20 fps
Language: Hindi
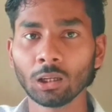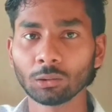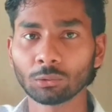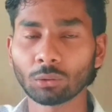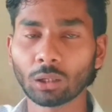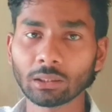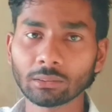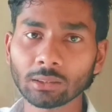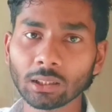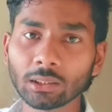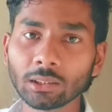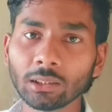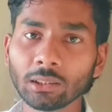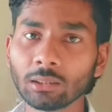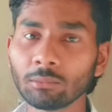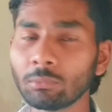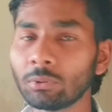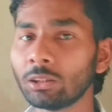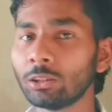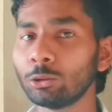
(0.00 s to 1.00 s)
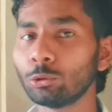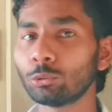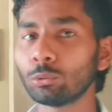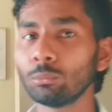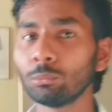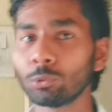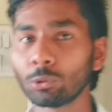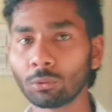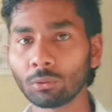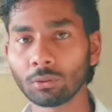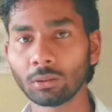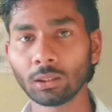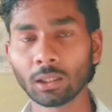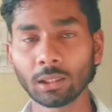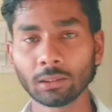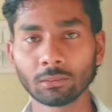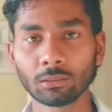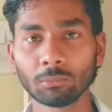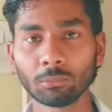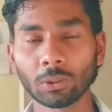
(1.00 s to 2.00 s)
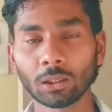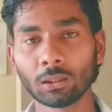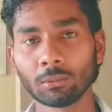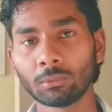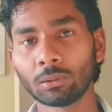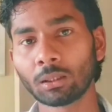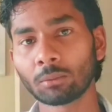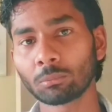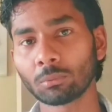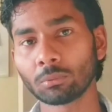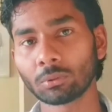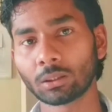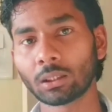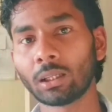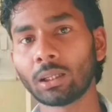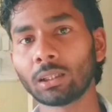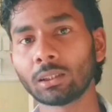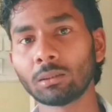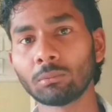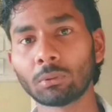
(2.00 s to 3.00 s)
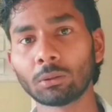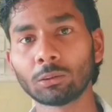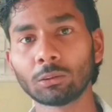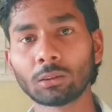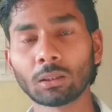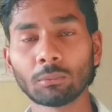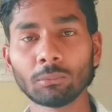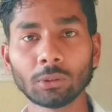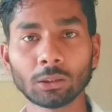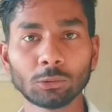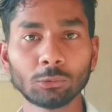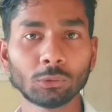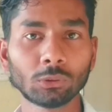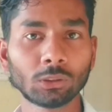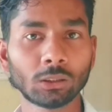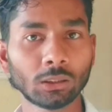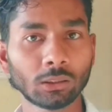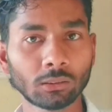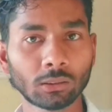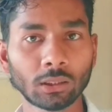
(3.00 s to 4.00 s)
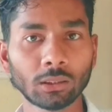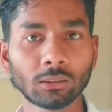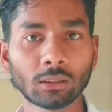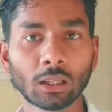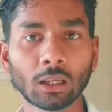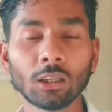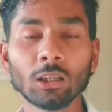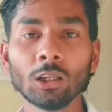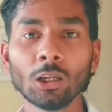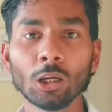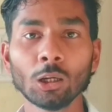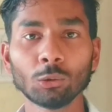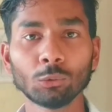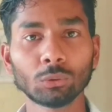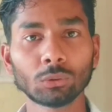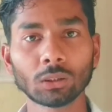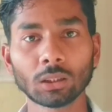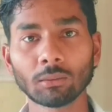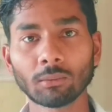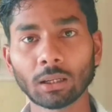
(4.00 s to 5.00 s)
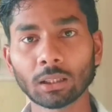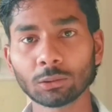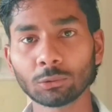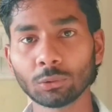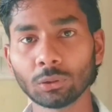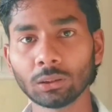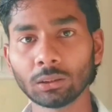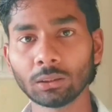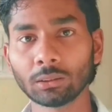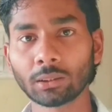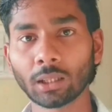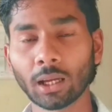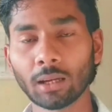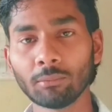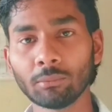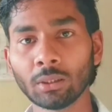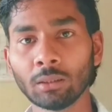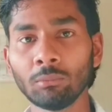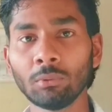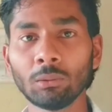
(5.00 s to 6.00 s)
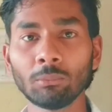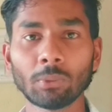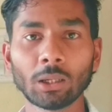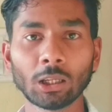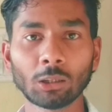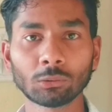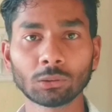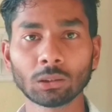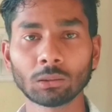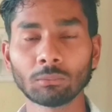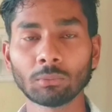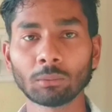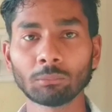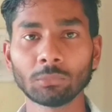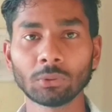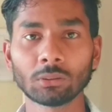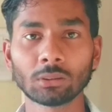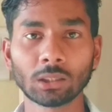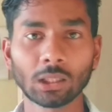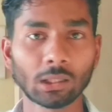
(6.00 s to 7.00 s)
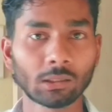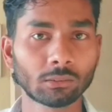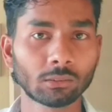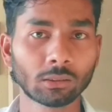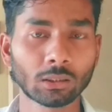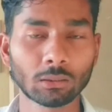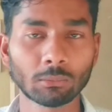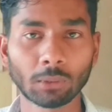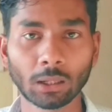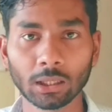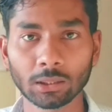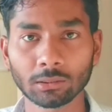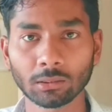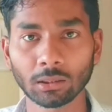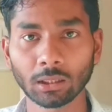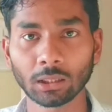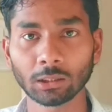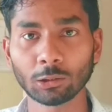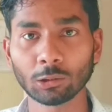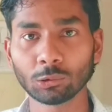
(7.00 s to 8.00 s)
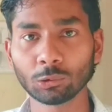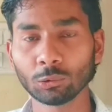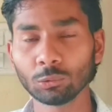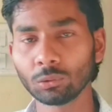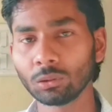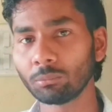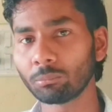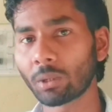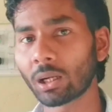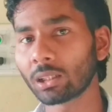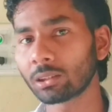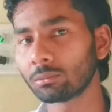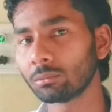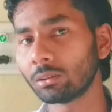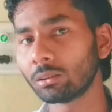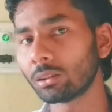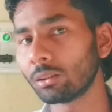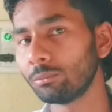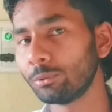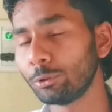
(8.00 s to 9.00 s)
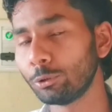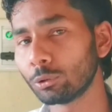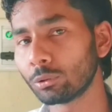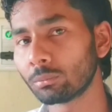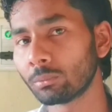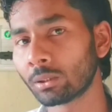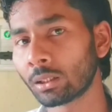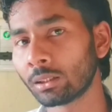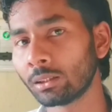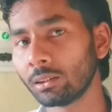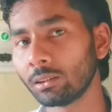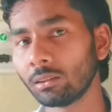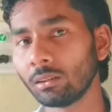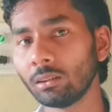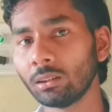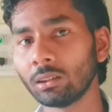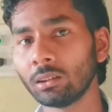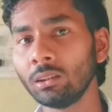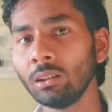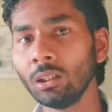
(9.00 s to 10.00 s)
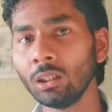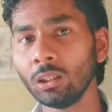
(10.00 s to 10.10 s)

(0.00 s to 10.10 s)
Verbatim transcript: तो ऐसा नहीं कि मैंने यूट्यूब छोड़ दिया इससे पहले मैंने आपको बताया कि मेरी तबीयत जो ठीक नहीं था उसके बाद जो है कि टाइम नहीं मिल पाया उसके बाद मैं अपने शहर से कहीं बाहर चला गया क्योंकि पाँच मिनट का वीडियोस बनाने के लिए